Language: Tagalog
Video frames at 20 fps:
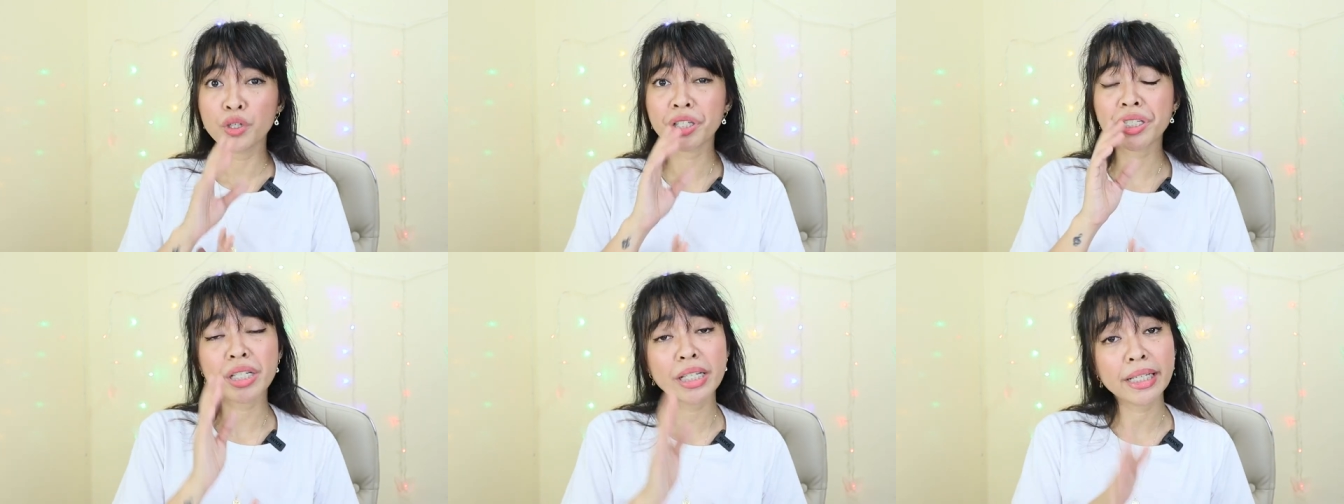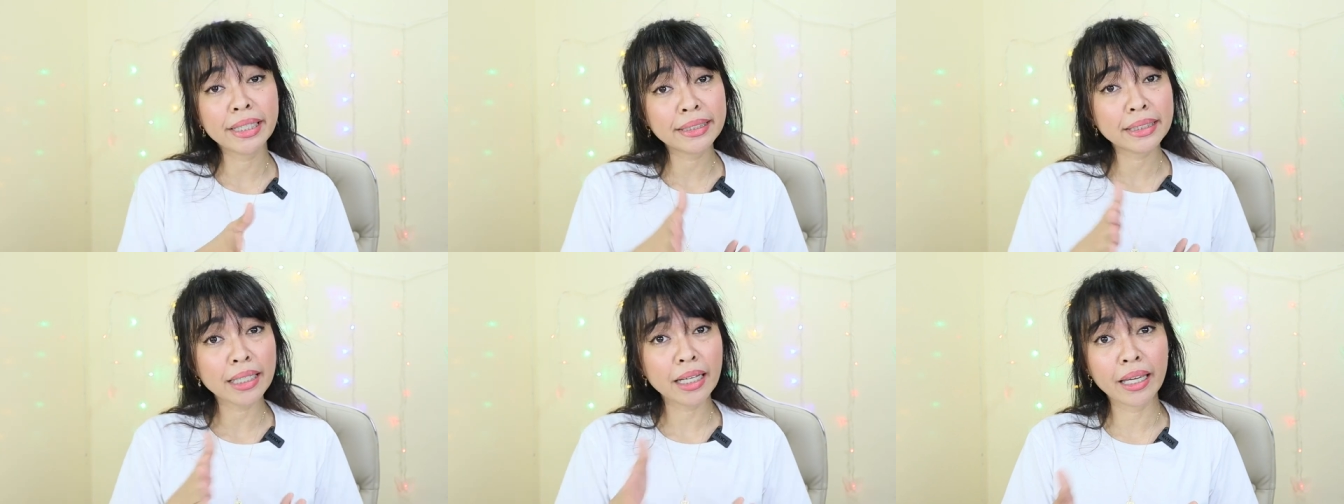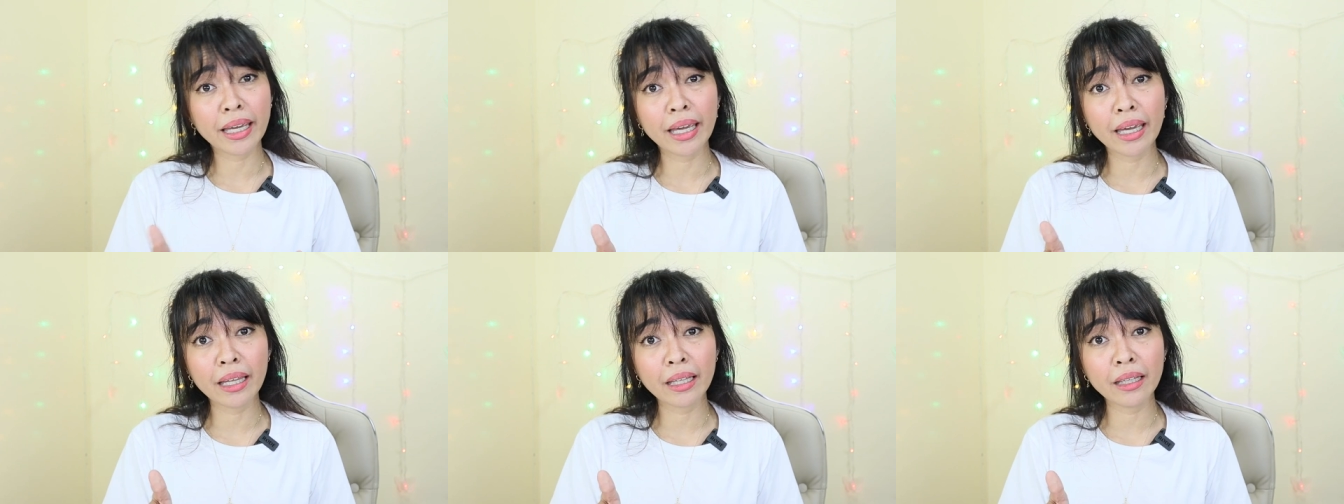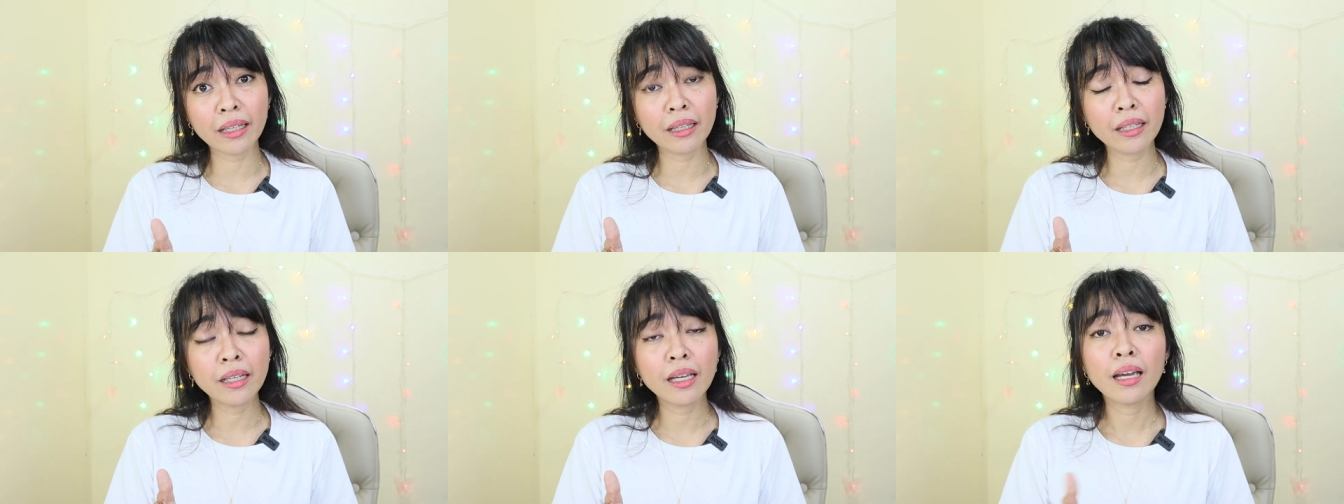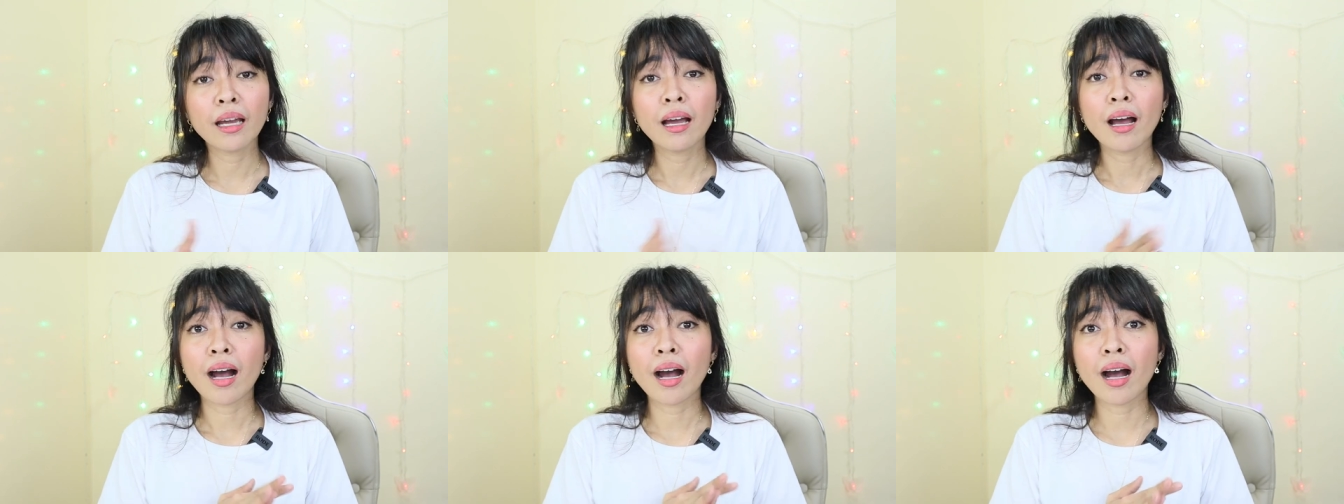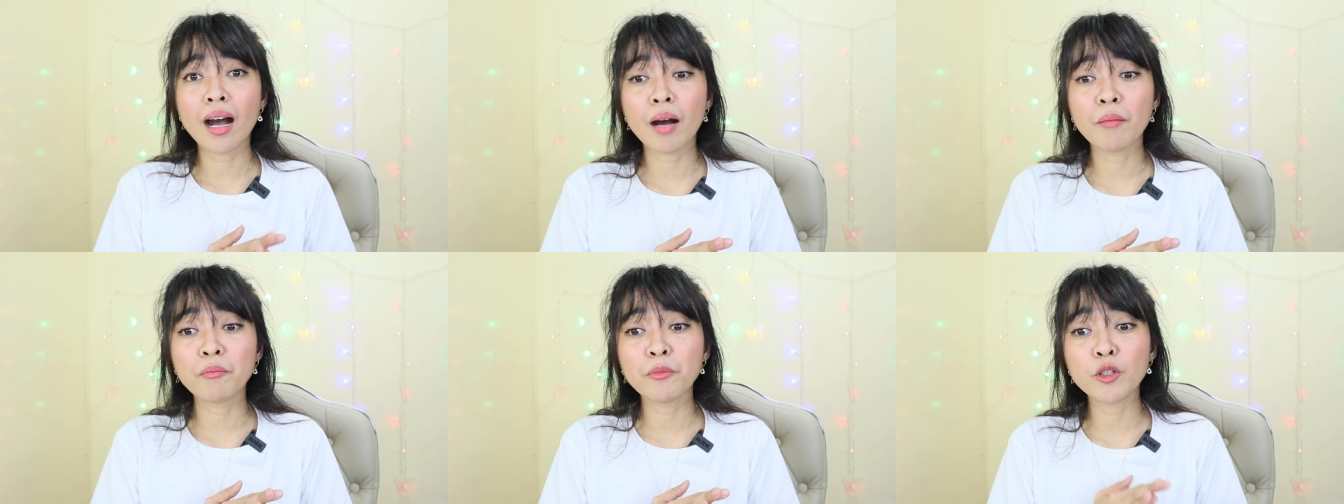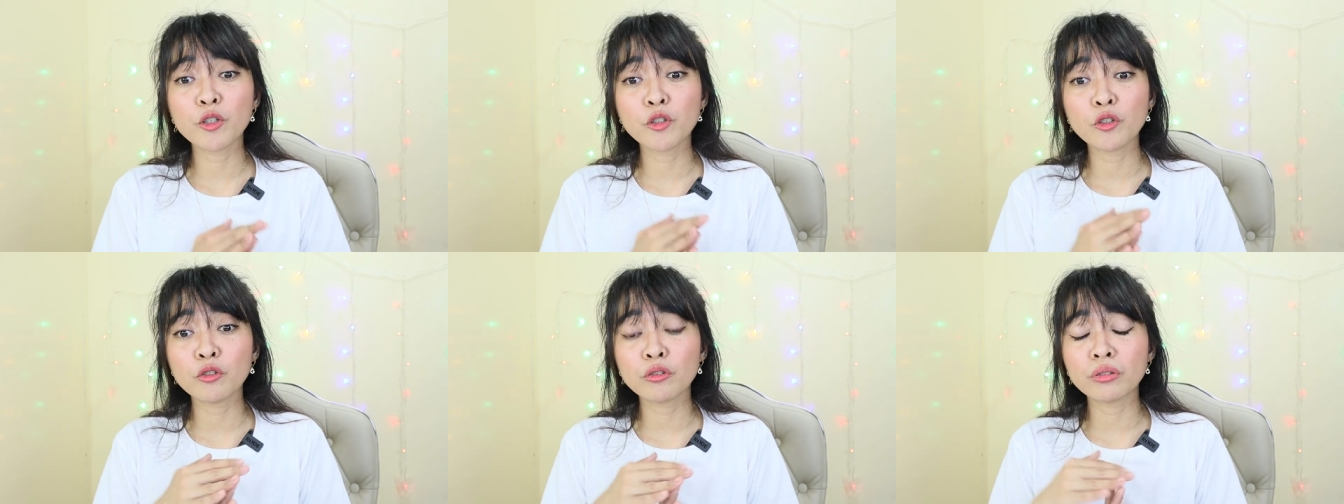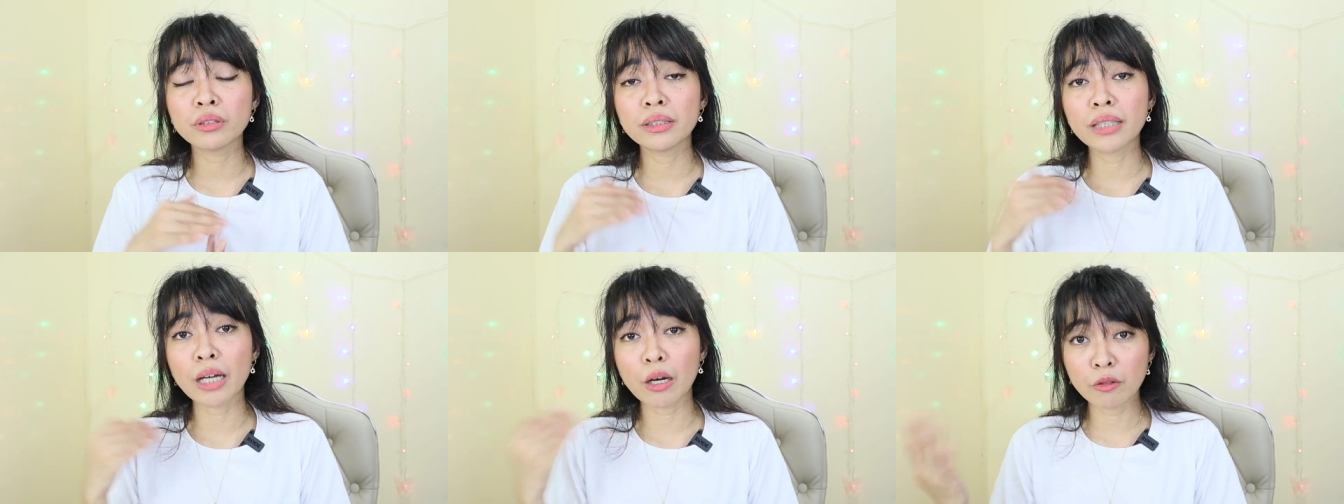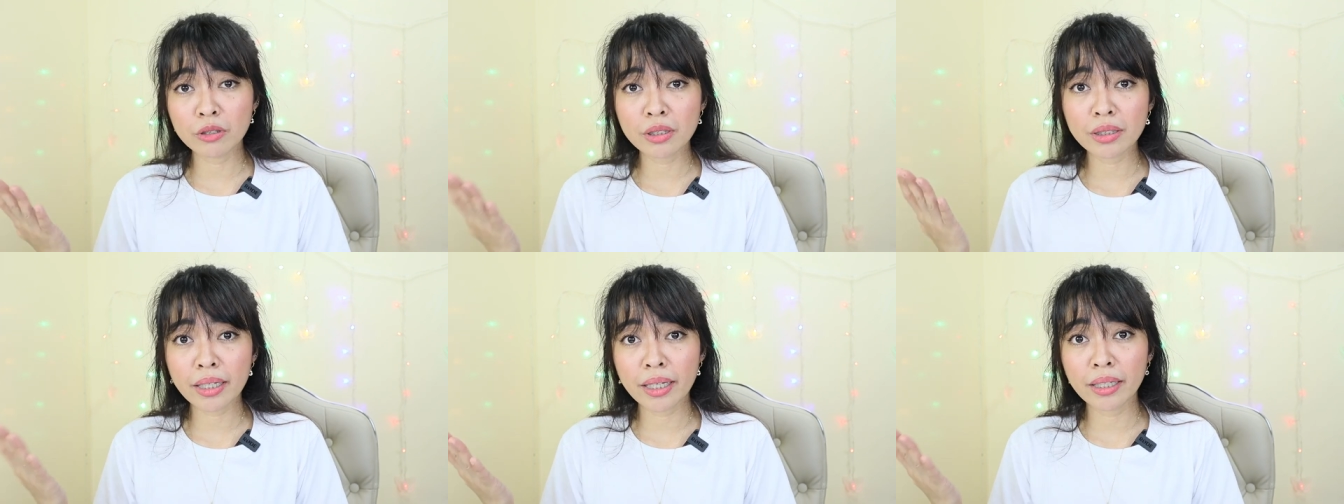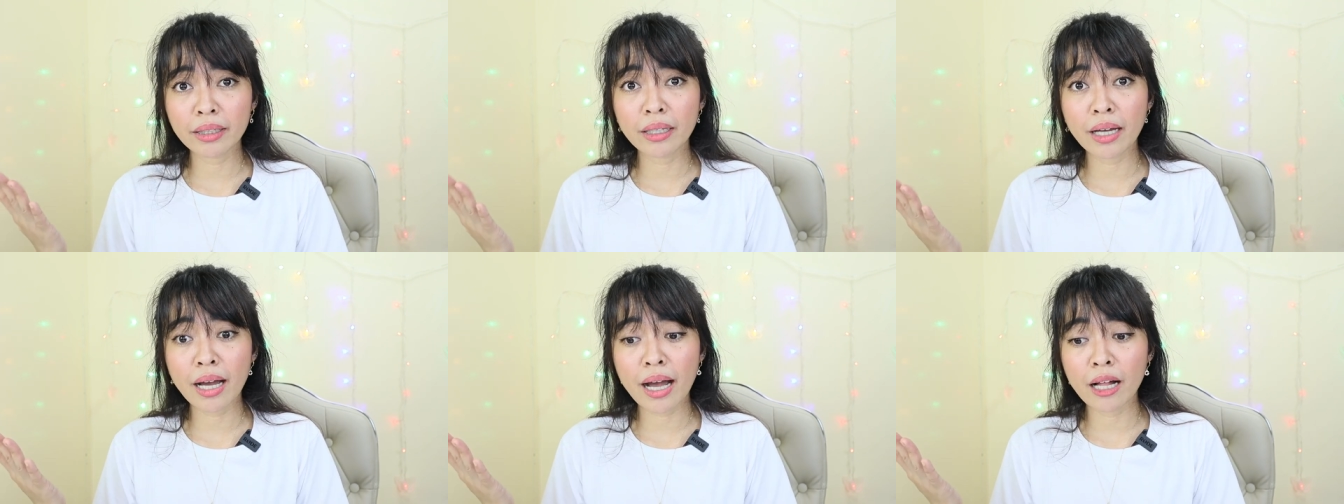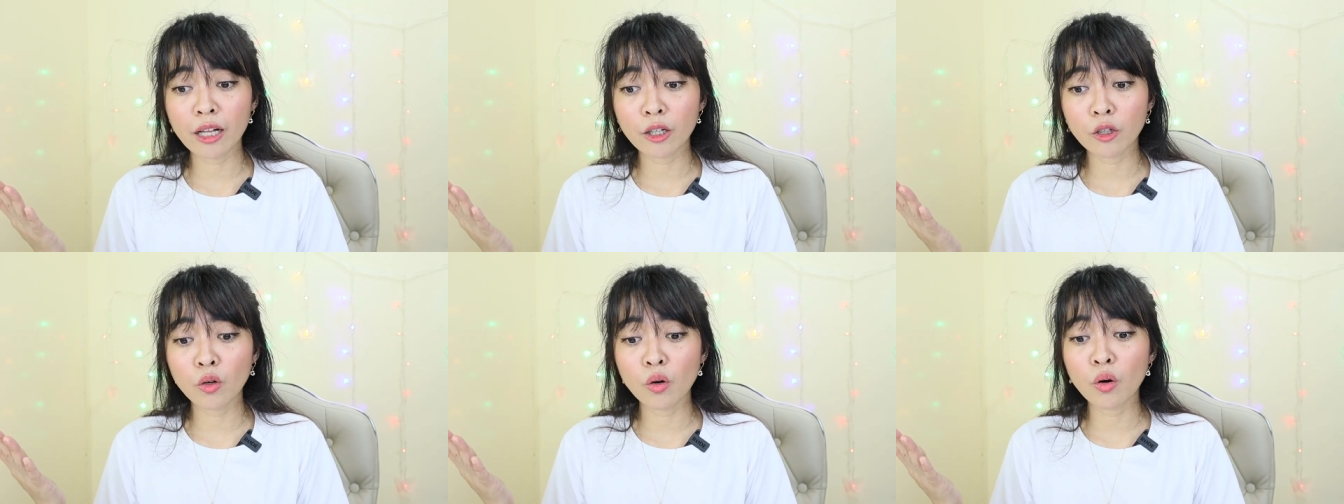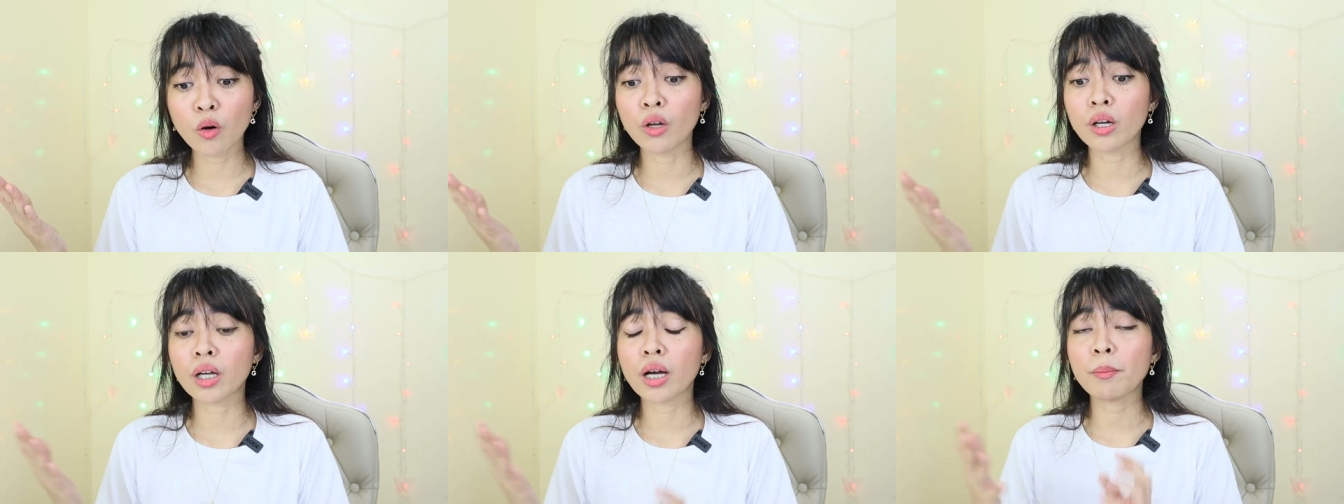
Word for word: Which is, again, um, yun yung downside ng alcohol.